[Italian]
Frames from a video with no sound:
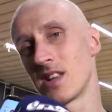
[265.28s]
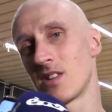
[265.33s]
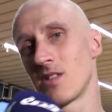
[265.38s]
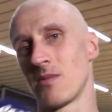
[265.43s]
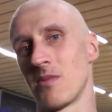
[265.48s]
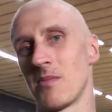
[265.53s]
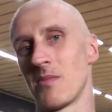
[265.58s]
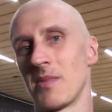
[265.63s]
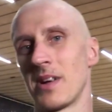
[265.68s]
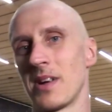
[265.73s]
È
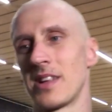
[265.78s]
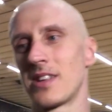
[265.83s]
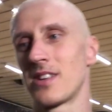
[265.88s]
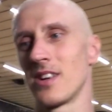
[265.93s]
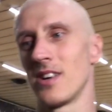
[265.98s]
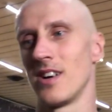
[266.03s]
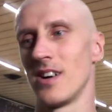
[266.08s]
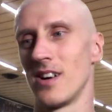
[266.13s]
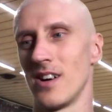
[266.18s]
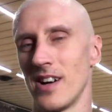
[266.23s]
stato un
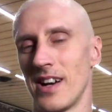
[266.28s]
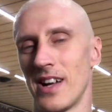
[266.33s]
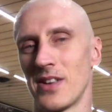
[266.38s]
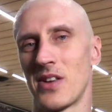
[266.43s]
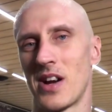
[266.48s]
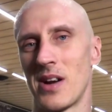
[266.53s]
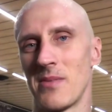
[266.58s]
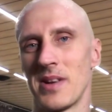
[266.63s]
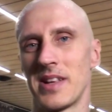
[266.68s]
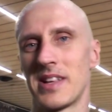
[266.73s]
momento
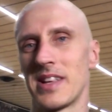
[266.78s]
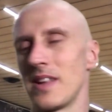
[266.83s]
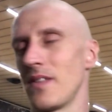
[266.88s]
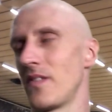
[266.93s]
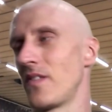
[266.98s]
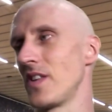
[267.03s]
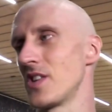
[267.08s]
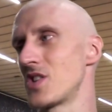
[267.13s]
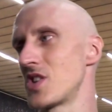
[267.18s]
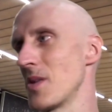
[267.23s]
naturalmente
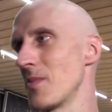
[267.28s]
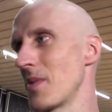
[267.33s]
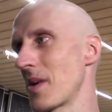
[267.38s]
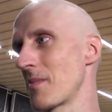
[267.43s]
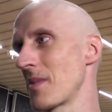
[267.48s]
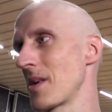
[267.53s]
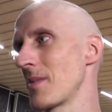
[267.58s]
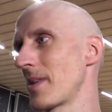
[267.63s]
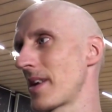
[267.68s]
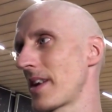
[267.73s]
difficile
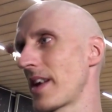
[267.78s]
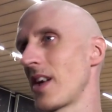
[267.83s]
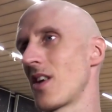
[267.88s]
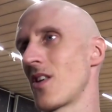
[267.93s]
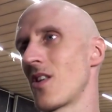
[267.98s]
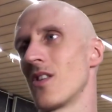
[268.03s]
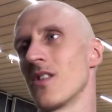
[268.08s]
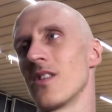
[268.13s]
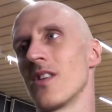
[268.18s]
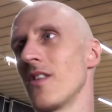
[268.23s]
per me perché io
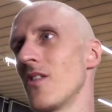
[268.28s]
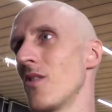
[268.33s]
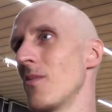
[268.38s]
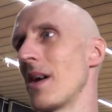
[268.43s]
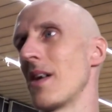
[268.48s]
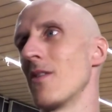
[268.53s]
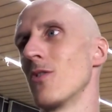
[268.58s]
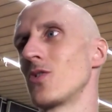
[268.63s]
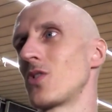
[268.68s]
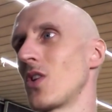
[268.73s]
non avevo
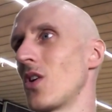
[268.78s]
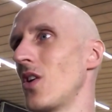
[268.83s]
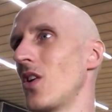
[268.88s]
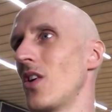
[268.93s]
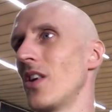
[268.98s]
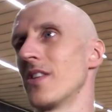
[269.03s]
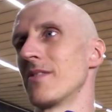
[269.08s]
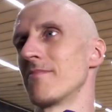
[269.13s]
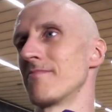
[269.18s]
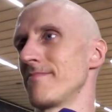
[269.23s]
mai
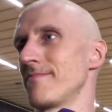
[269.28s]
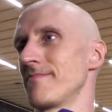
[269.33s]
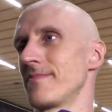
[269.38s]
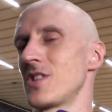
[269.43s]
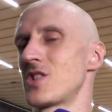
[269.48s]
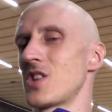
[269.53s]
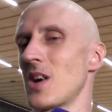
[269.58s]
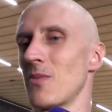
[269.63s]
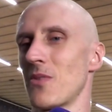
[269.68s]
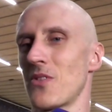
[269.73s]
avuto,
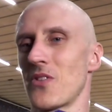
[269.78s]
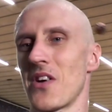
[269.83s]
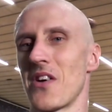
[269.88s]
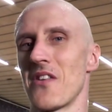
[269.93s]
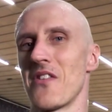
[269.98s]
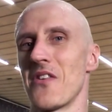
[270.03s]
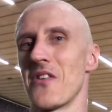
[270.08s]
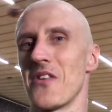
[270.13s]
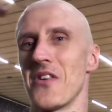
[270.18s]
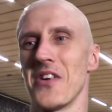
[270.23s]
diciamo, non,
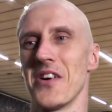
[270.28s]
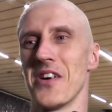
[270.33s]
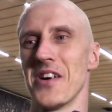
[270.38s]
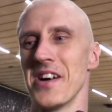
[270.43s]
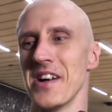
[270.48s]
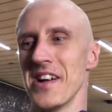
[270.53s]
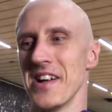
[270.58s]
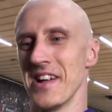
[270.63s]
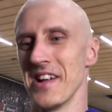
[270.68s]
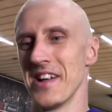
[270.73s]
avevo,
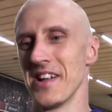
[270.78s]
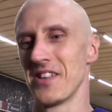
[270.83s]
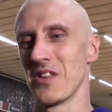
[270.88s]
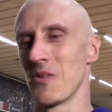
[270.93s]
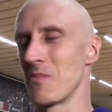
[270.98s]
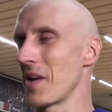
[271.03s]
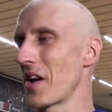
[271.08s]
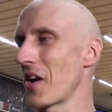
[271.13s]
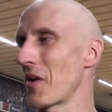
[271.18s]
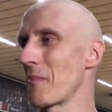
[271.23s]

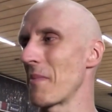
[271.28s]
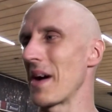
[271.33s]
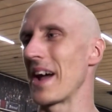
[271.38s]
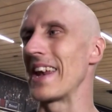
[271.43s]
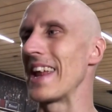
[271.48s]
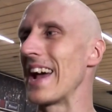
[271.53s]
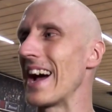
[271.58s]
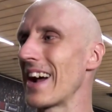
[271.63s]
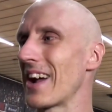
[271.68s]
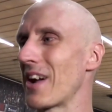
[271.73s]
non, mi ero
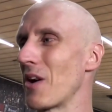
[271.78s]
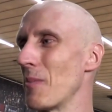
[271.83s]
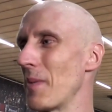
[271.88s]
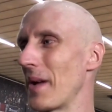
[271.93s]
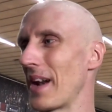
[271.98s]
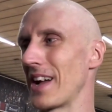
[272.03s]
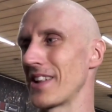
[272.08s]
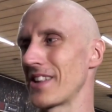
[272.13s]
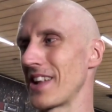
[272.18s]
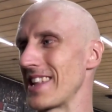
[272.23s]
mai neanche
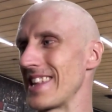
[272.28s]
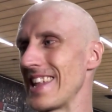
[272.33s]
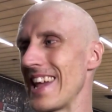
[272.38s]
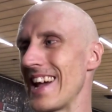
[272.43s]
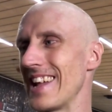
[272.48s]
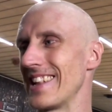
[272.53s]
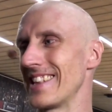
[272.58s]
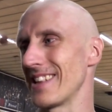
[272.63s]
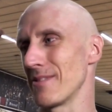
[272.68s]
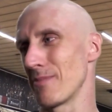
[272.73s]
operato a
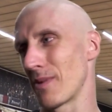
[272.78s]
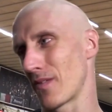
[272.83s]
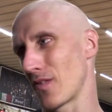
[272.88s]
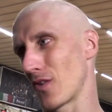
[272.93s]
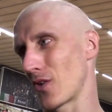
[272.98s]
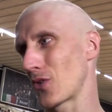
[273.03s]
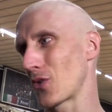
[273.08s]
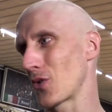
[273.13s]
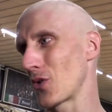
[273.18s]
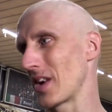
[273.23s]
niente per
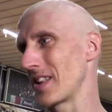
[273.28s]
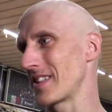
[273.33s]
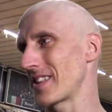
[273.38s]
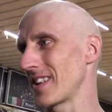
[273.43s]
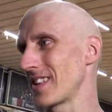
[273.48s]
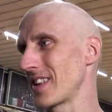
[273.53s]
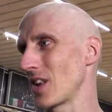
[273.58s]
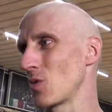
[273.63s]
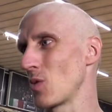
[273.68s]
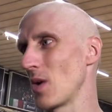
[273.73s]
fortuna in
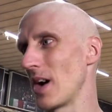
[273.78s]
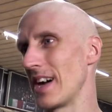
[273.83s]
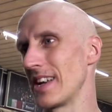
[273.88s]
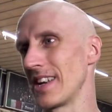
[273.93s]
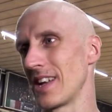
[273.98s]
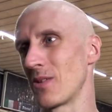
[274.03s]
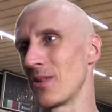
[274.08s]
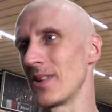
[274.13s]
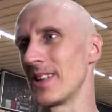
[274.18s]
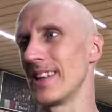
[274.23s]
32
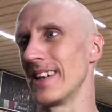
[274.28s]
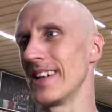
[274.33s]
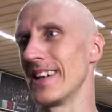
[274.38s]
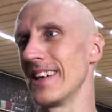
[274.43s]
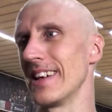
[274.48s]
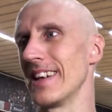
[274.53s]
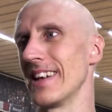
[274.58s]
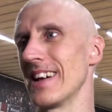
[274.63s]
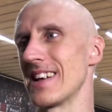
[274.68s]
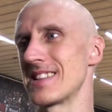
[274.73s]
anni,
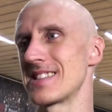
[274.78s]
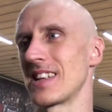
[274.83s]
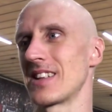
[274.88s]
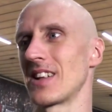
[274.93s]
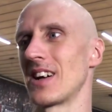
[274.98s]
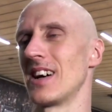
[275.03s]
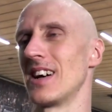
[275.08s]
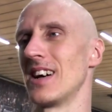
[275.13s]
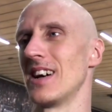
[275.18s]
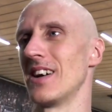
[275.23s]
quindi è
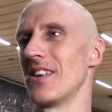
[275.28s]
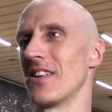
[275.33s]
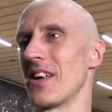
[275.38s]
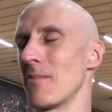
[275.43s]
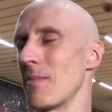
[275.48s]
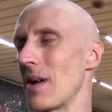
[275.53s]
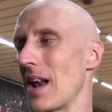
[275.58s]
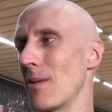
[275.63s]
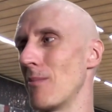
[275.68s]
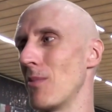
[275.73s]
stata
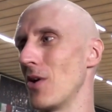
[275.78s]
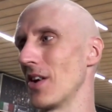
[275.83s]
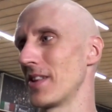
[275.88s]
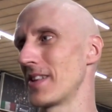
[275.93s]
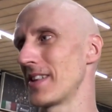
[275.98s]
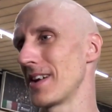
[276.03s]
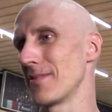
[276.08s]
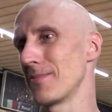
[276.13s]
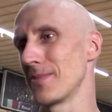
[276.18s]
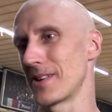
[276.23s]
una bella
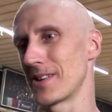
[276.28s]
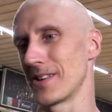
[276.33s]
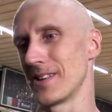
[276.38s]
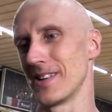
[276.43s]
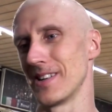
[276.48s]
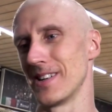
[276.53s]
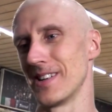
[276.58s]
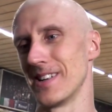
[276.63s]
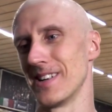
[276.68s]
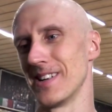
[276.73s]
botta,
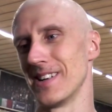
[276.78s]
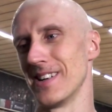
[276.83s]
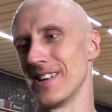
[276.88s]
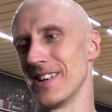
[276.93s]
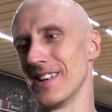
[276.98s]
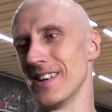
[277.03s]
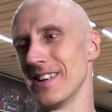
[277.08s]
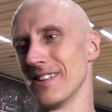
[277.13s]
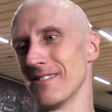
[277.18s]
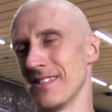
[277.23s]

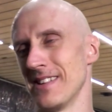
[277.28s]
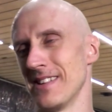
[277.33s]
però